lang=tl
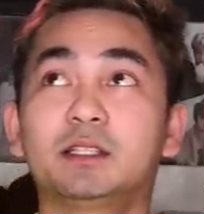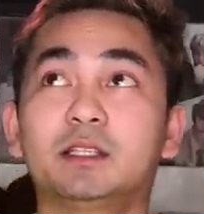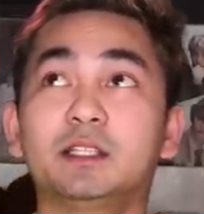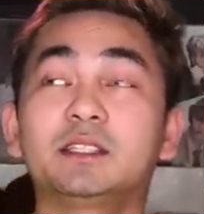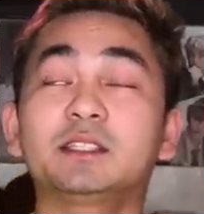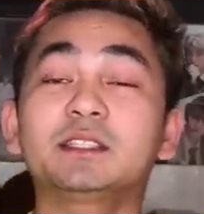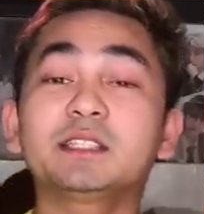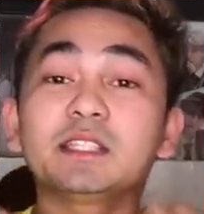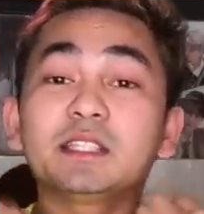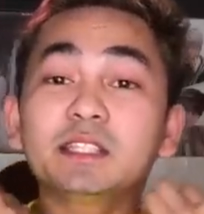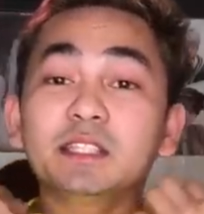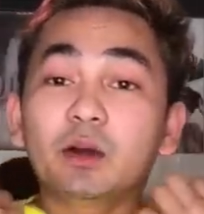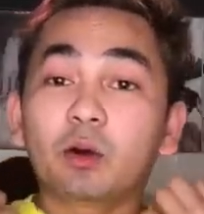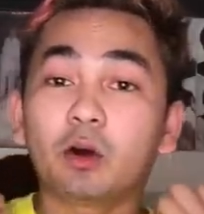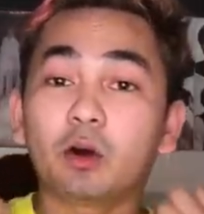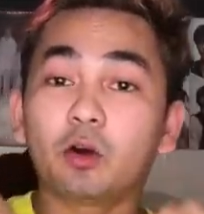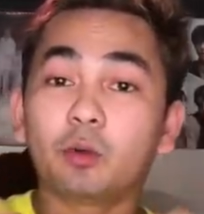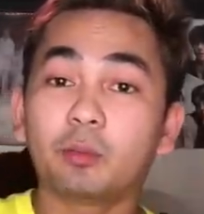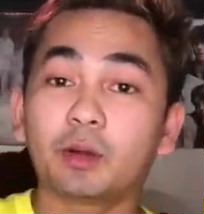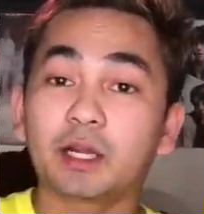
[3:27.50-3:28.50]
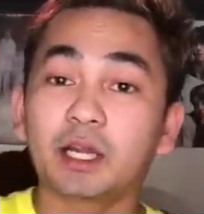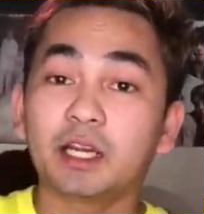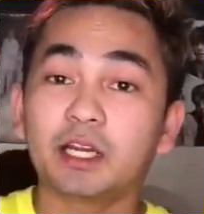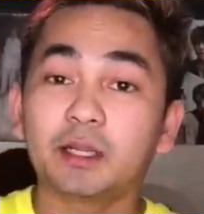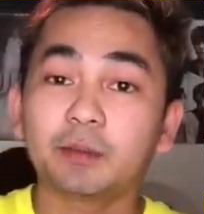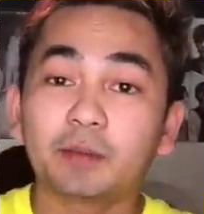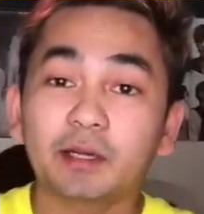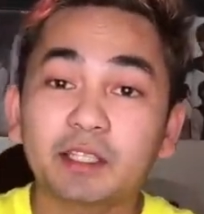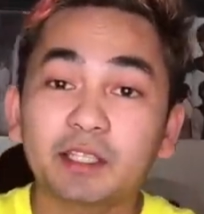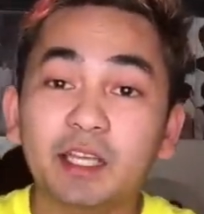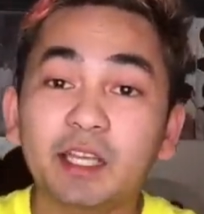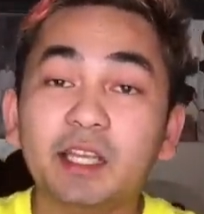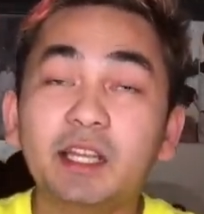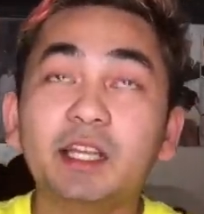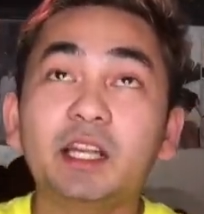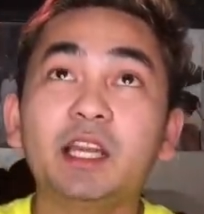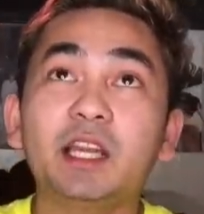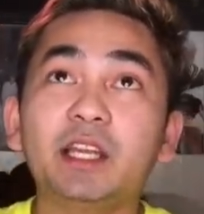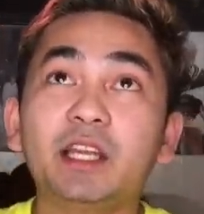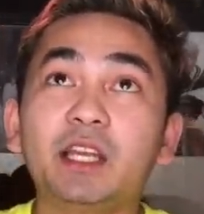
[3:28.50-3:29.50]
hindi daw ako magaling
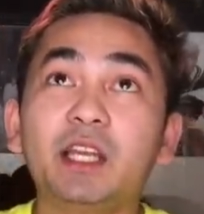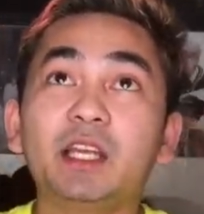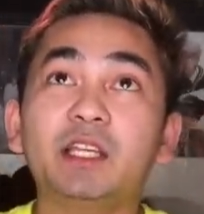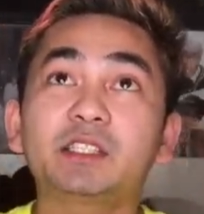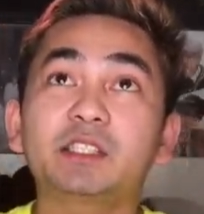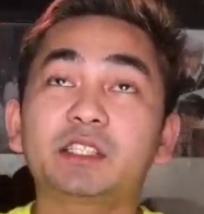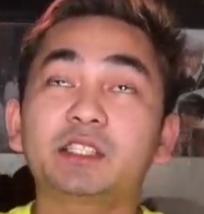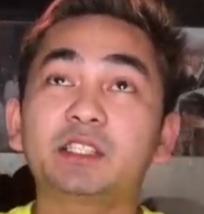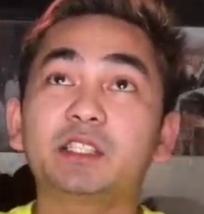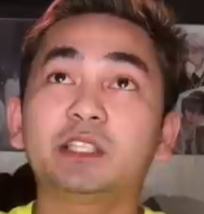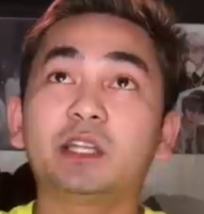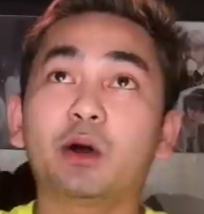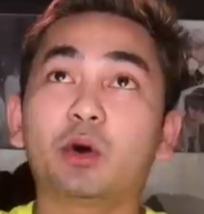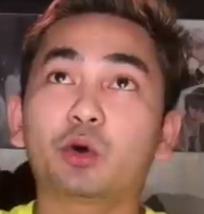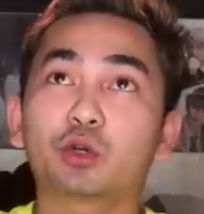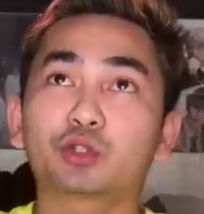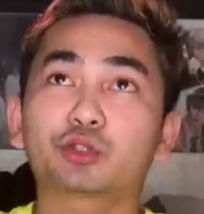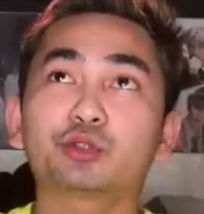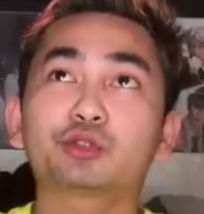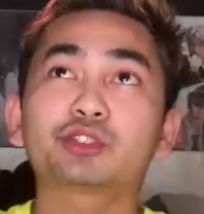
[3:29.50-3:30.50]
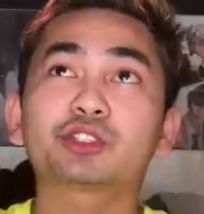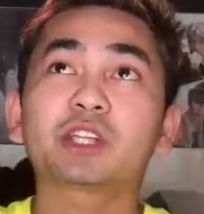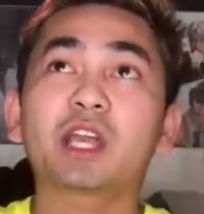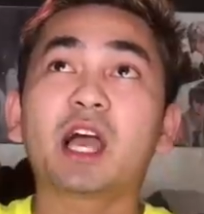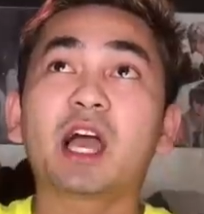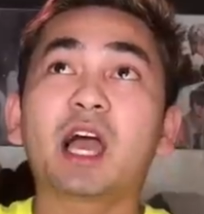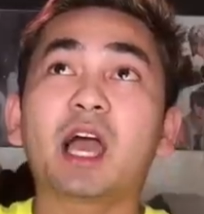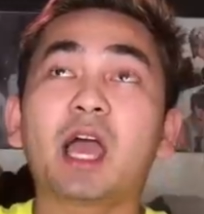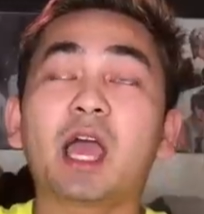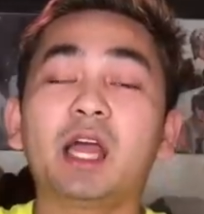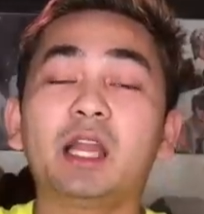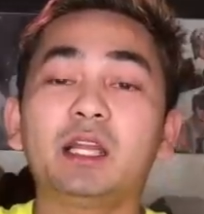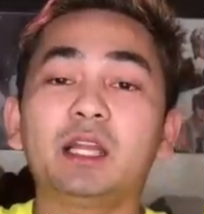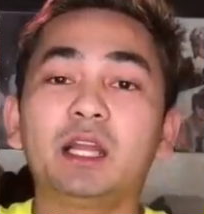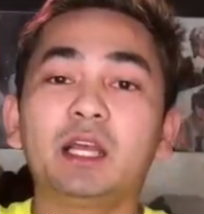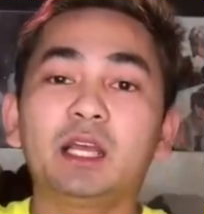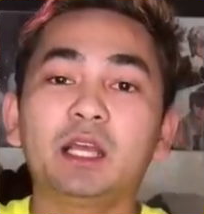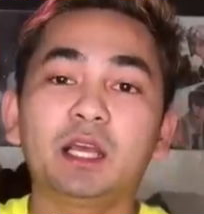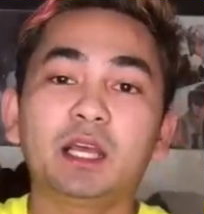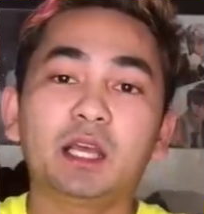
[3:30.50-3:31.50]
mag-English, hindi daw ako social,
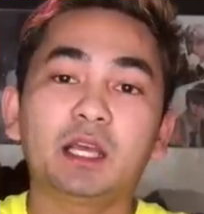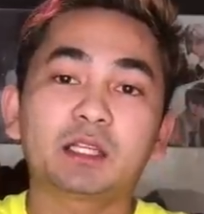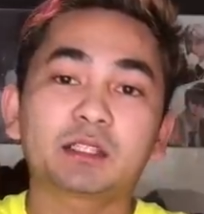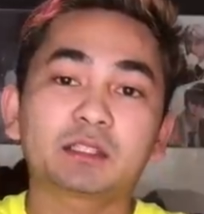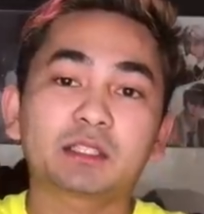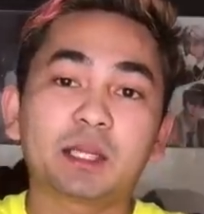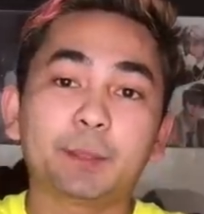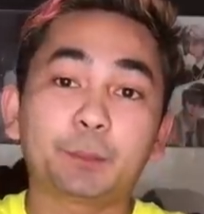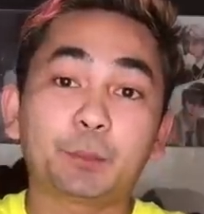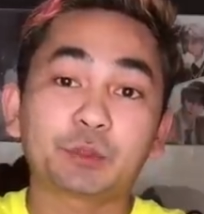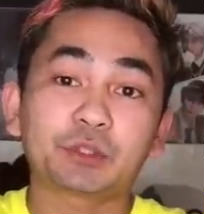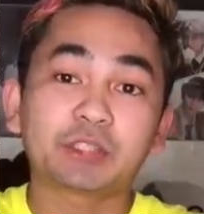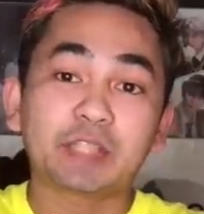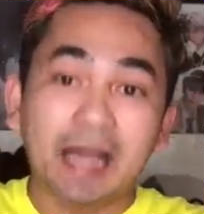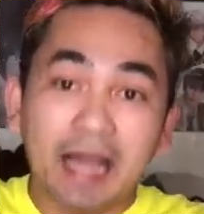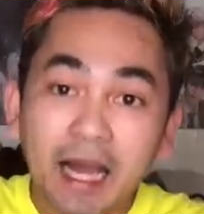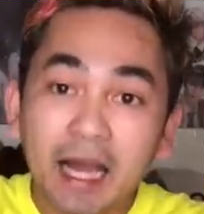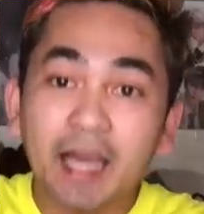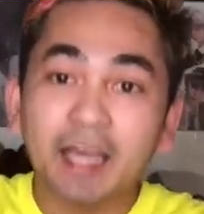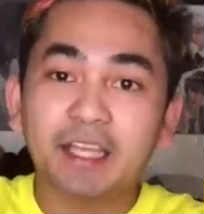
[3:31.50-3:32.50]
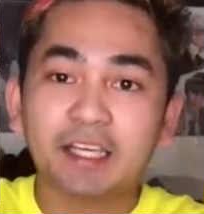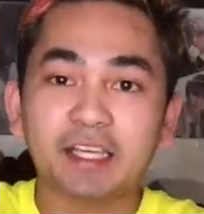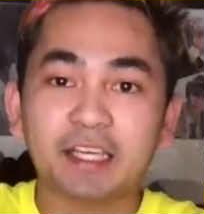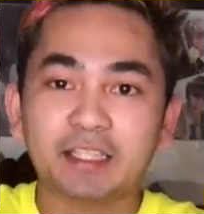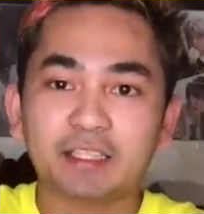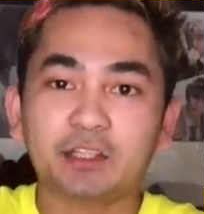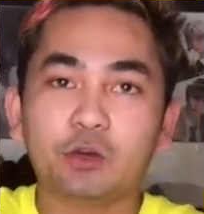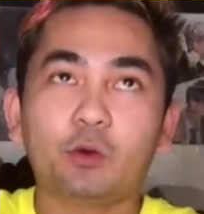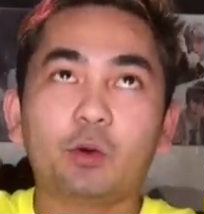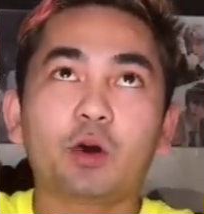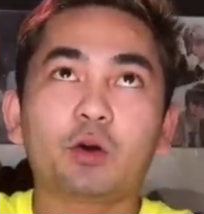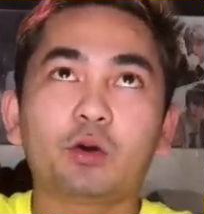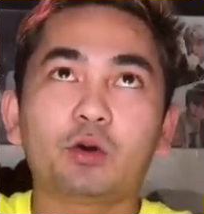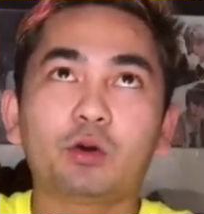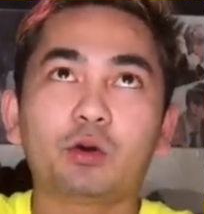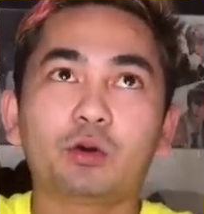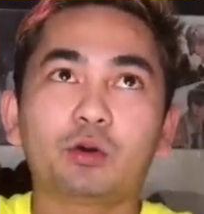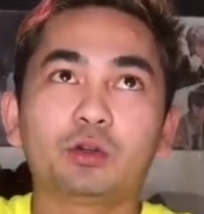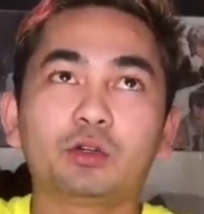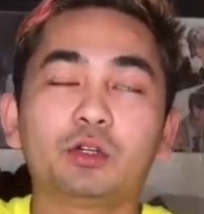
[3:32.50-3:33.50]
tapos nakakahiya daw
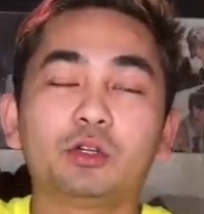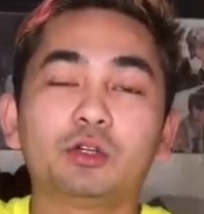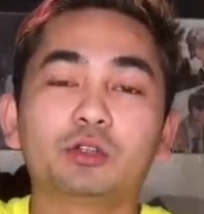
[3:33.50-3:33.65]
ako.